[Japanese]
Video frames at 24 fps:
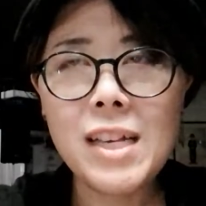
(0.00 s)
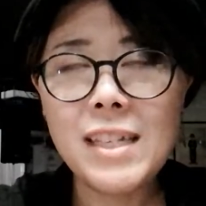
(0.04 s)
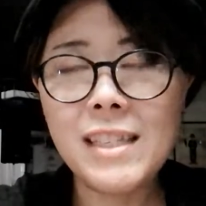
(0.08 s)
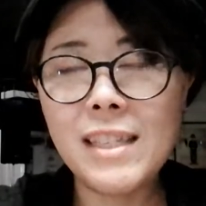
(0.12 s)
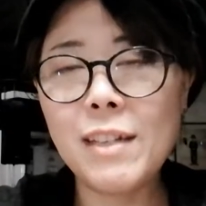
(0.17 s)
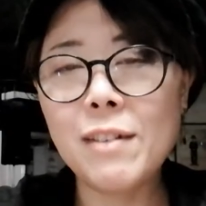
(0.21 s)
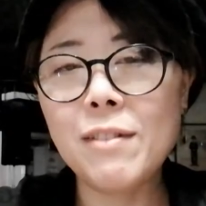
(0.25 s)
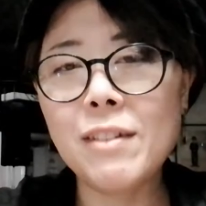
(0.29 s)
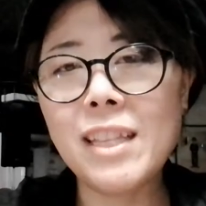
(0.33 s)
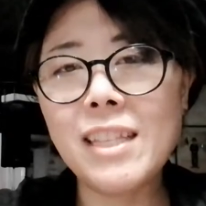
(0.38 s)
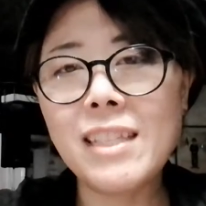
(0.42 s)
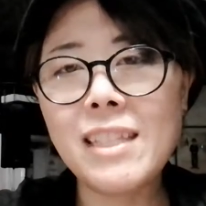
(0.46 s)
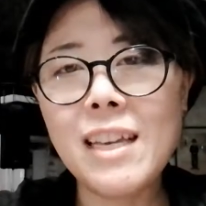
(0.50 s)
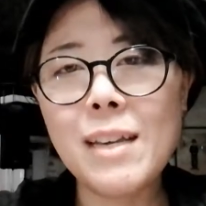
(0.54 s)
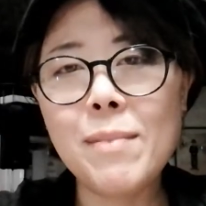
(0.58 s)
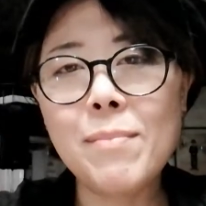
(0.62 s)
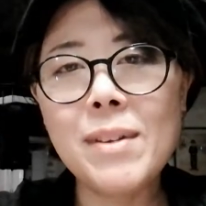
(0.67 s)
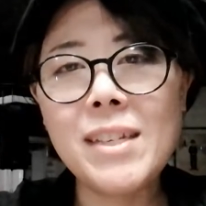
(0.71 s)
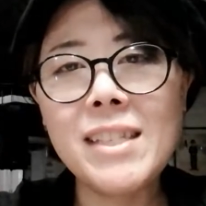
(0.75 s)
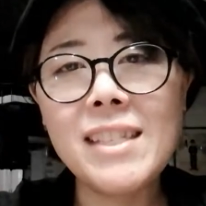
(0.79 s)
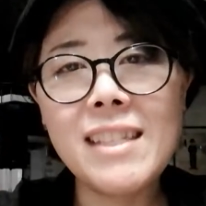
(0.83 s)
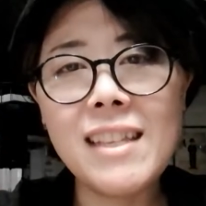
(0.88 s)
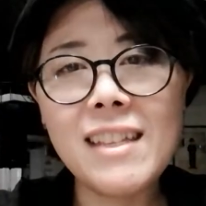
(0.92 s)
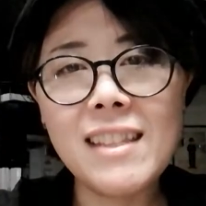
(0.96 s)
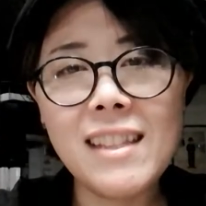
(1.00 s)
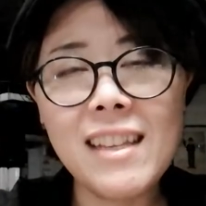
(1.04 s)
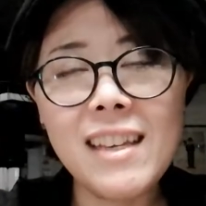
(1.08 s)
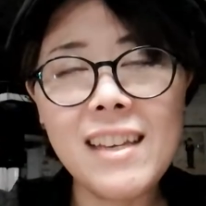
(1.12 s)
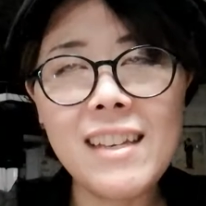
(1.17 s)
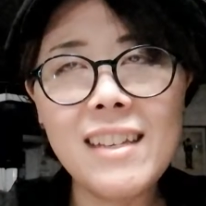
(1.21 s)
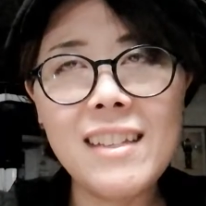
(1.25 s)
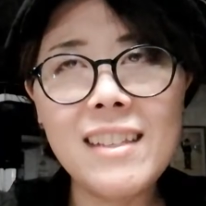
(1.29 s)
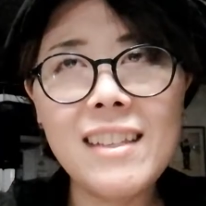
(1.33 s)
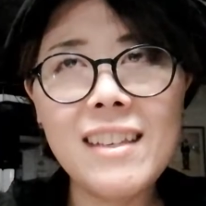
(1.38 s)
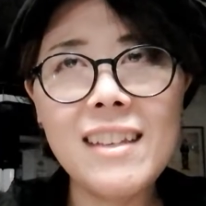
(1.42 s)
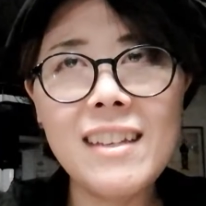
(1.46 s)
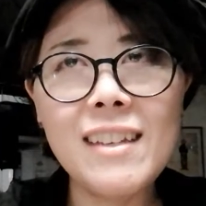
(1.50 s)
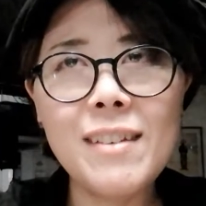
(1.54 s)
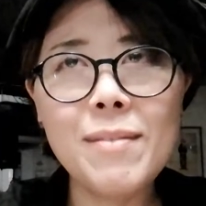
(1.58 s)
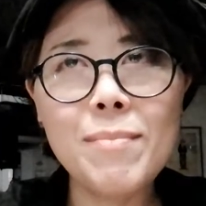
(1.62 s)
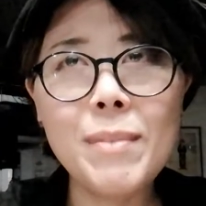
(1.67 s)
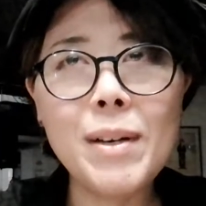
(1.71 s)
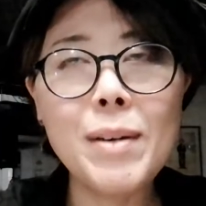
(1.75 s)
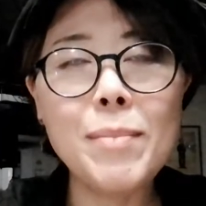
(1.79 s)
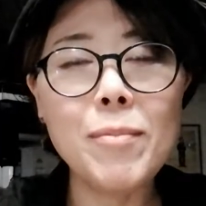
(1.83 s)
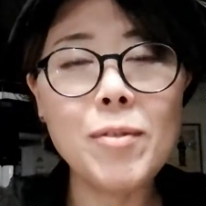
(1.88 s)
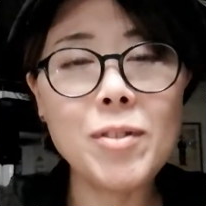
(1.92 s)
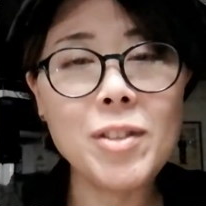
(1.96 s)
してくださいましたね。で、
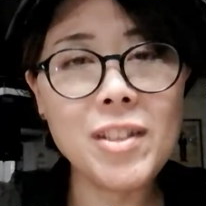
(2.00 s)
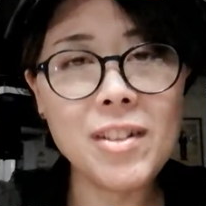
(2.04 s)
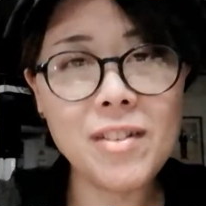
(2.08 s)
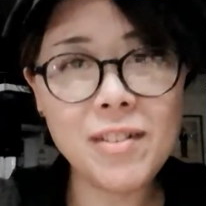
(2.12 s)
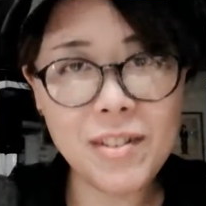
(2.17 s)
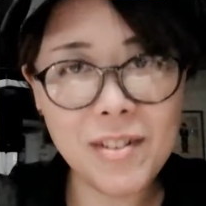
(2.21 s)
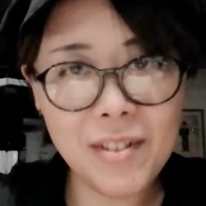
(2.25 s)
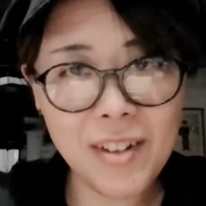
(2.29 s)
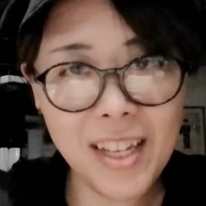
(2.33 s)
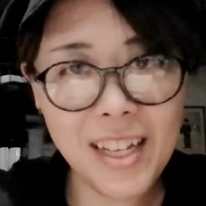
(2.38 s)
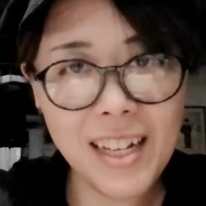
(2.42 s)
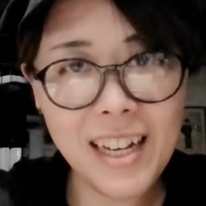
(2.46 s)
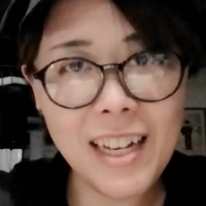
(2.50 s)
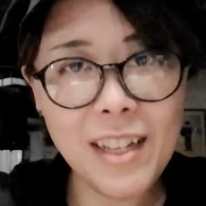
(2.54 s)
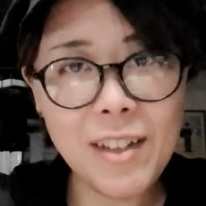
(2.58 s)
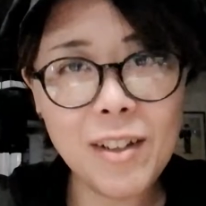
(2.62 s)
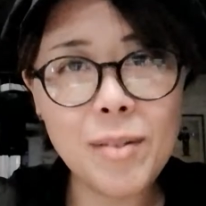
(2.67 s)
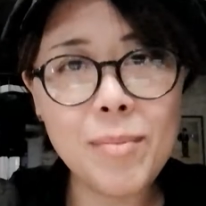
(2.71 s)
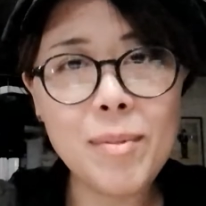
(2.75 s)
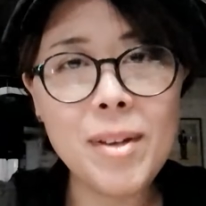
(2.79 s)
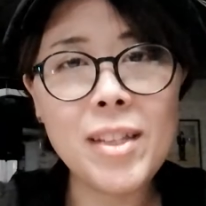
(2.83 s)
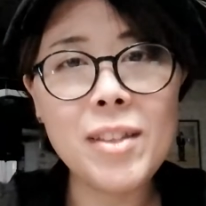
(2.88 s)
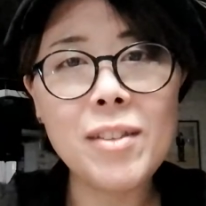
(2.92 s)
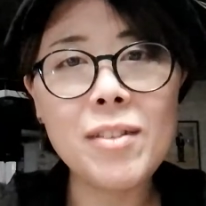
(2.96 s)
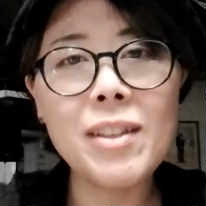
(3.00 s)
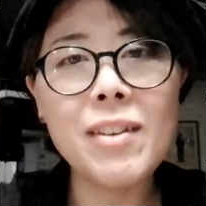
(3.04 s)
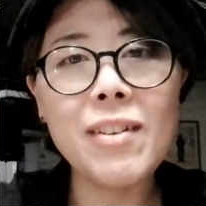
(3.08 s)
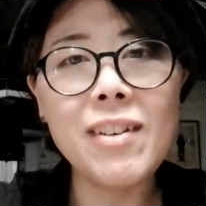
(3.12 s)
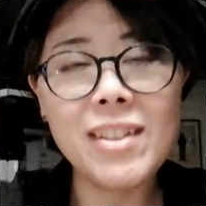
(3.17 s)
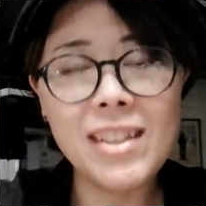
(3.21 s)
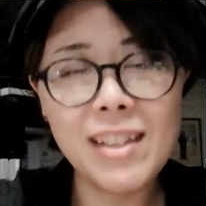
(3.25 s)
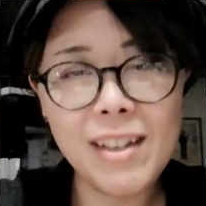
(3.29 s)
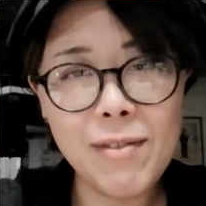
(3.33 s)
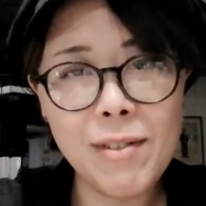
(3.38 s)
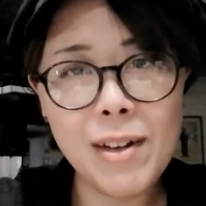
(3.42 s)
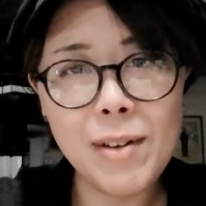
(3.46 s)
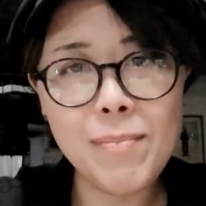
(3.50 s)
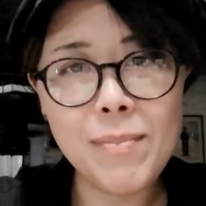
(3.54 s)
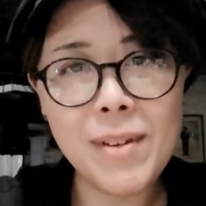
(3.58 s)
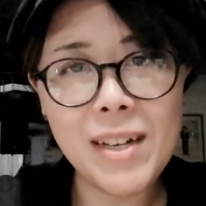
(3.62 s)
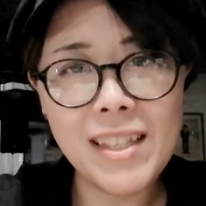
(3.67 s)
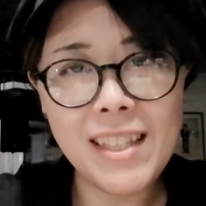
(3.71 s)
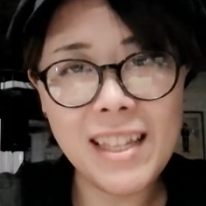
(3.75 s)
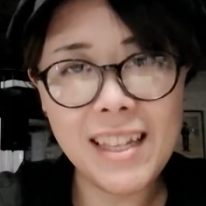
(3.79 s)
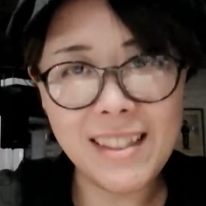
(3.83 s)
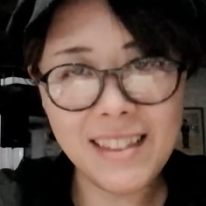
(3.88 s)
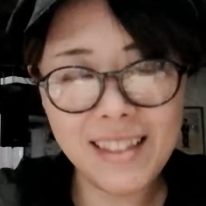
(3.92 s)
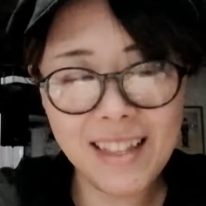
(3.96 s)
まあもちろんそれ以外のイベントではね、
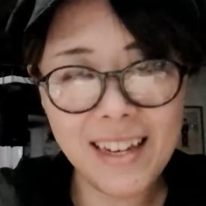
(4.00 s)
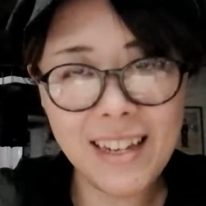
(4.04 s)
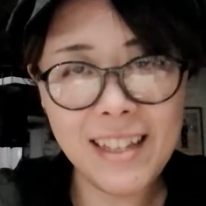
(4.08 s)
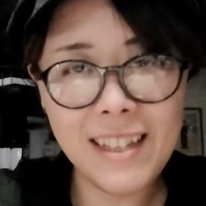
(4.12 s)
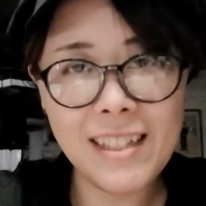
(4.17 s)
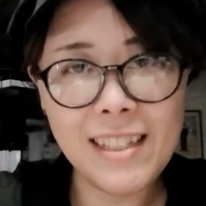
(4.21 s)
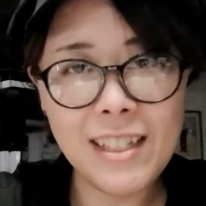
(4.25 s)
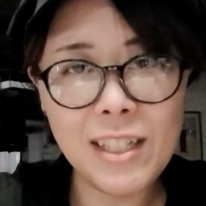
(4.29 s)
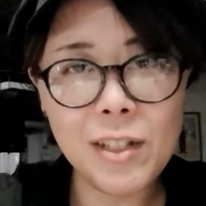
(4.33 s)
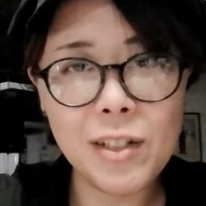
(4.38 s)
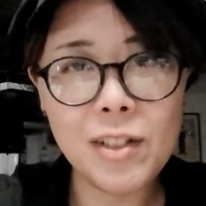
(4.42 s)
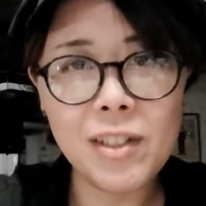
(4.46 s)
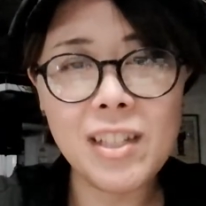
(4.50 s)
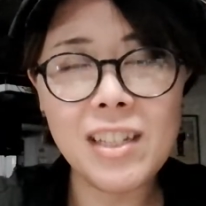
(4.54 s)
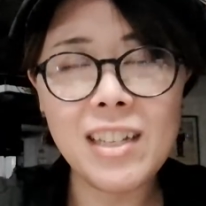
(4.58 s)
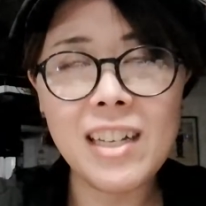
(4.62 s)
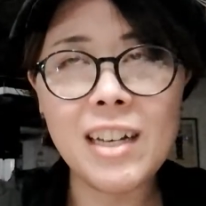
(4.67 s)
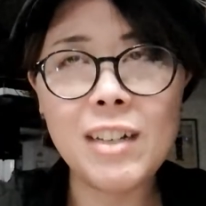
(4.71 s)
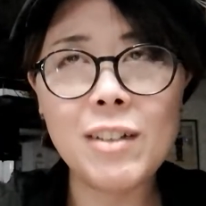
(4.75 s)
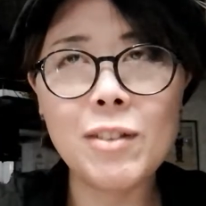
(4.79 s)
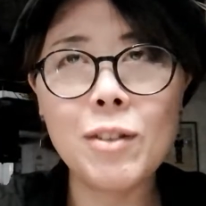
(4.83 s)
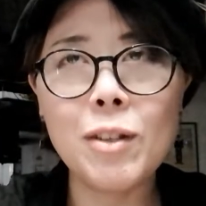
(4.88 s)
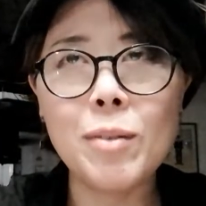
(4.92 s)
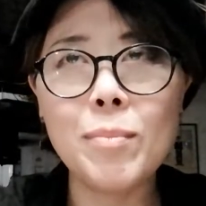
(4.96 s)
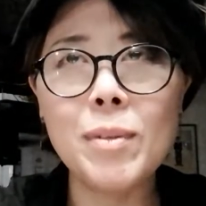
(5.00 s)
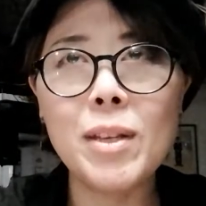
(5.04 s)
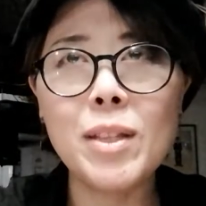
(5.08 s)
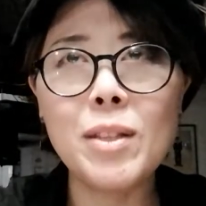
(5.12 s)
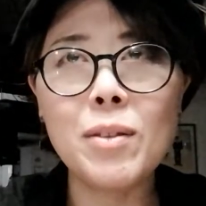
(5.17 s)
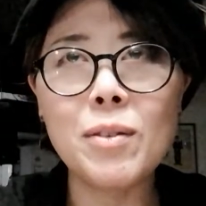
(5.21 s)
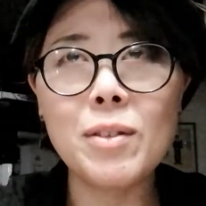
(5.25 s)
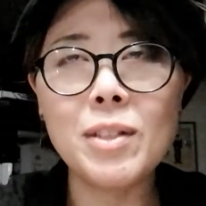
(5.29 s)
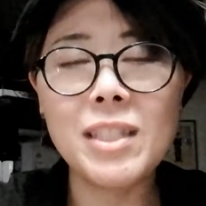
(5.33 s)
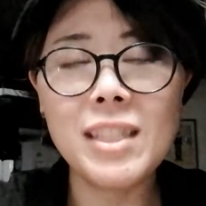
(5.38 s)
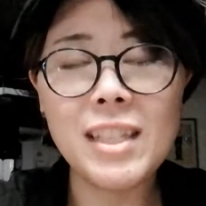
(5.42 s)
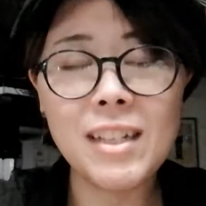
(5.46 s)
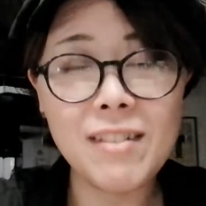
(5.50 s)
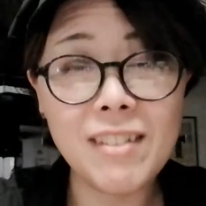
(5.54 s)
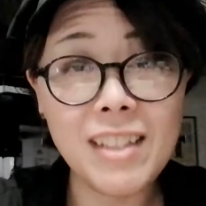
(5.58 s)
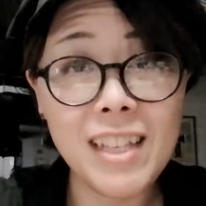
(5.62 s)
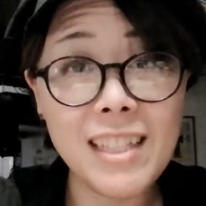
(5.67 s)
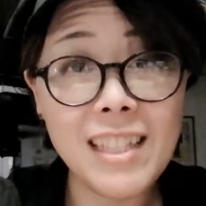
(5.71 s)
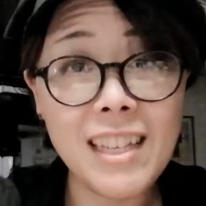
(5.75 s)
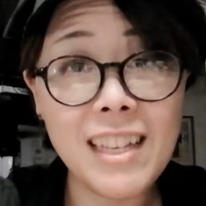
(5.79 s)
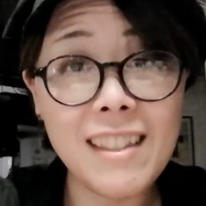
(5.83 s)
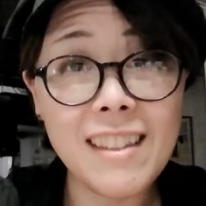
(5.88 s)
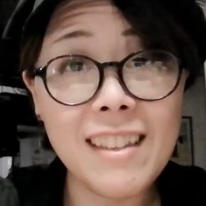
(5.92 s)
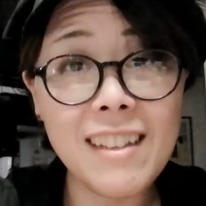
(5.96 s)
ワンマンだったり、自主企画のイベントをしてく
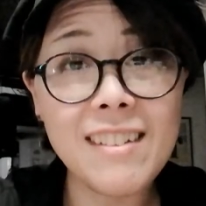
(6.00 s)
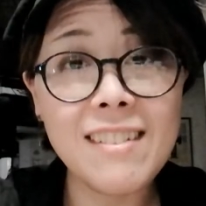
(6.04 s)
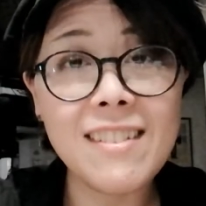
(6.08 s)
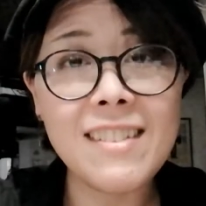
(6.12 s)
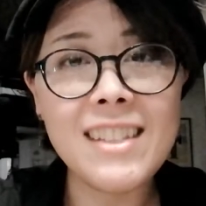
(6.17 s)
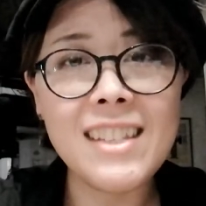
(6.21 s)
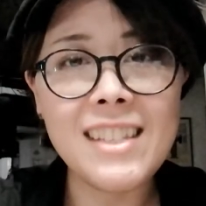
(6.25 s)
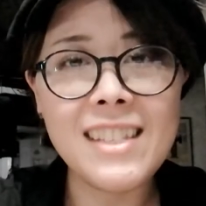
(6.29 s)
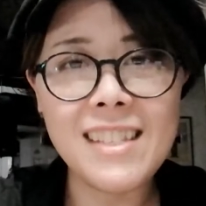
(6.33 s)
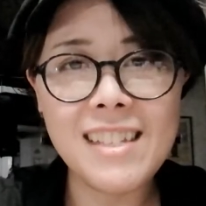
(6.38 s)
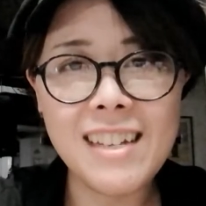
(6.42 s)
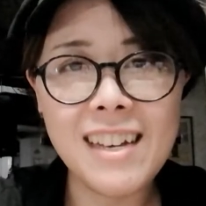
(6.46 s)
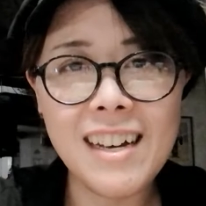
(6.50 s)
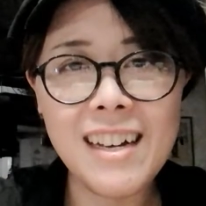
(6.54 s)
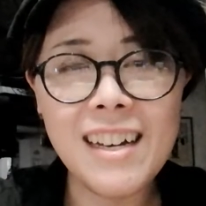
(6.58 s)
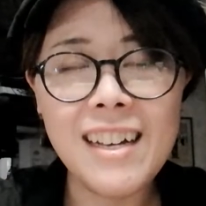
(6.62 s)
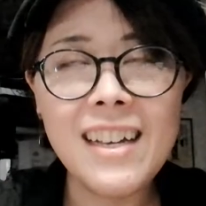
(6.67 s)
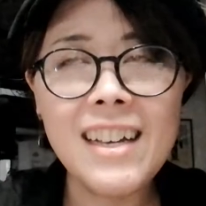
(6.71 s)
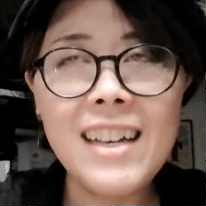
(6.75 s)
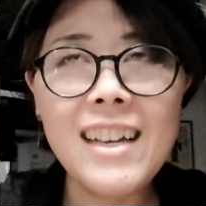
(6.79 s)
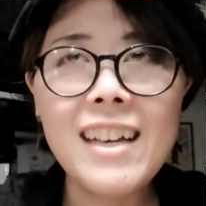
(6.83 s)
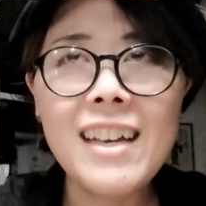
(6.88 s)
ださってるんですが、